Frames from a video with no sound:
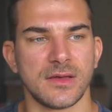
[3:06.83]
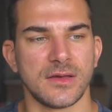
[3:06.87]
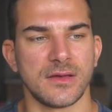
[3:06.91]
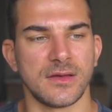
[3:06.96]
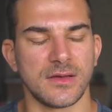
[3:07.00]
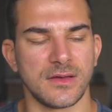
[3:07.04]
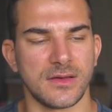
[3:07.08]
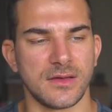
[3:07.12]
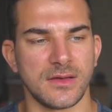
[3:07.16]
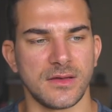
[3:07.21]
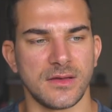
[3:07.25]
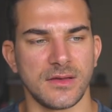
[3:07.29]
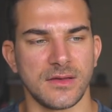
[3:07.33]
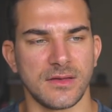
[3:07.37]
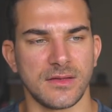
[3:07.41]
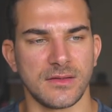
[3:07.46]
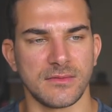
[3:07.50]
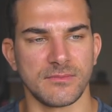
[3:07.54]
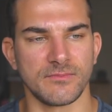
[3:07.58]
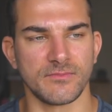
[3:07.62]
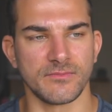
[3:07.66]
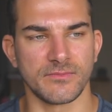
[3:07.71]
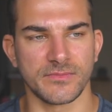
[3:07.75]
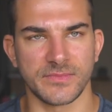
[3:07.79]

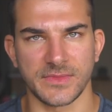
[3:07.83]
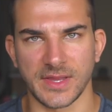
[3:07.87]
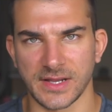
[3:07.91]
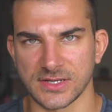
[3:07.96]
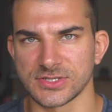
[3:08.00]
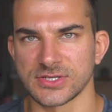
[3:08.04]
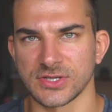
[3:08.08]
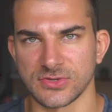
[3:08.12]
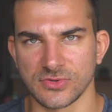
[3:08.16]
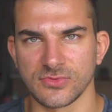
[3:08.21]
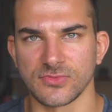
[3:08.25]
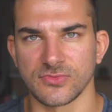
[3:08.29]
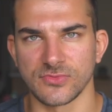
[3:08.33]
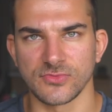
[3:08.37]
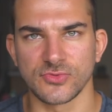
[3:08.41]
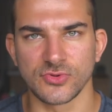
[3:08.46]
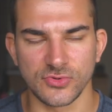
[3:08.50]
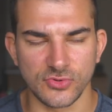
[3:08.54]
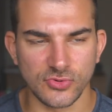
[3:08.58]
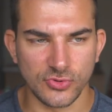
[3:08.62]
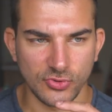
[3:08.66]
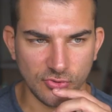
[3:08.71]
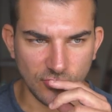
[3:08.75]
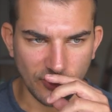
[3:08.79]
E, także
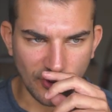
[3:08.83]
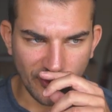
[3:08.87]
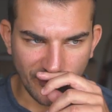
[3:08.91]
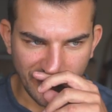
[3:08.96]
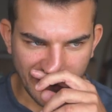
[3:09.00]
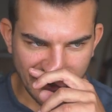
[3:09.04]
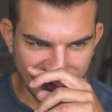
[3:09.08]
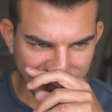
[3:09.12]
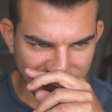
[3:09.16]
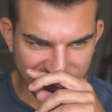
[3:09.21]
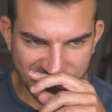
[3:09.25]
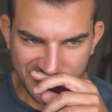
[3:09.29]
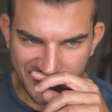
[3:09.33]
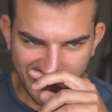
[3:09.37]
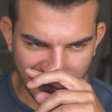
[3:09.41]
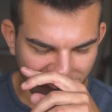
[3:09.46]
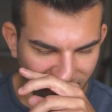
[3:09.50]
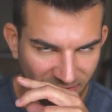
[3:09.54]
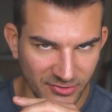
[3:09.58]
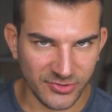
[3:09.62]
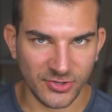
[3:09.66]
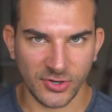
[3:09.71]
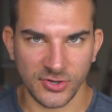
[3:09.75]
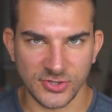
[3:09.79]
tu również już
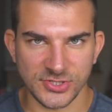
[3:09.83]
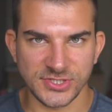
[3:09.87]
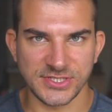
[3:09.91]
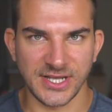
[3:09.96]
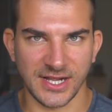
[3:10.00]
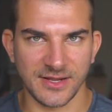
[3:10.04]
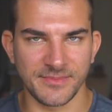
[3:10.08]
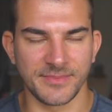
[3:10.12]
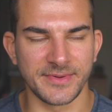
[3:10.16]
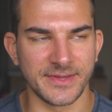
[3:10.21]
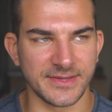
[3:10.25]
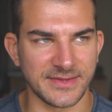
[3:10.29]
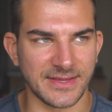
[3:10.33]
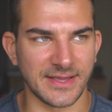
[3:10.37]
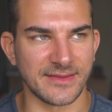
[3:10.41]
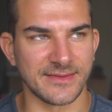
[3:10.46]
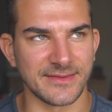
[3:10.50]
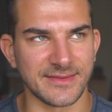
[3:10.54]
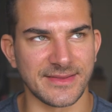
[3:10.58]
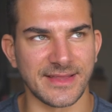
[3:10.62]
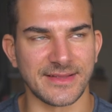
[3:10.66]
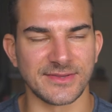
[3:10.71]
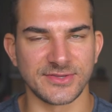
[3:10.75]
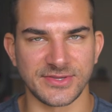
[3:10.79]
odchodzi jakby
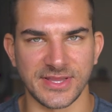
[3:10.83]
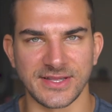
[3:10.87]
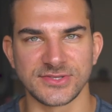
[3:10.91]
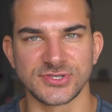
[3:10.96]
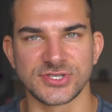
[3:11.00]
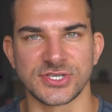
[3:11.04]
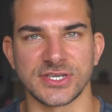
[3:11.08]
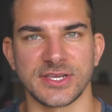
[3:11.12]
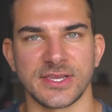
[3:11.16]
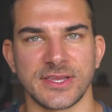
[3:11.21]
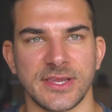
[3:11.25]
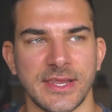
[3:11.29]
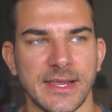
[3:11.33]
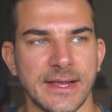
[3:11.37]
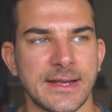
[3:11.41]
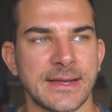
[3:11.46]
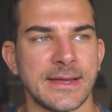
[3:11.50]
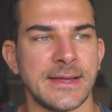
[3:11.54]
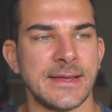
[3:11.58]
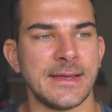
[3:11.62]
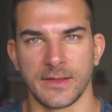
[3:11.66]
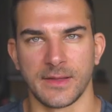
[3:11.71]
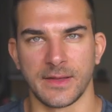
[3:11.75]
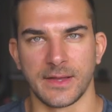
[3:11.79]
ten, ten, ten czynnik.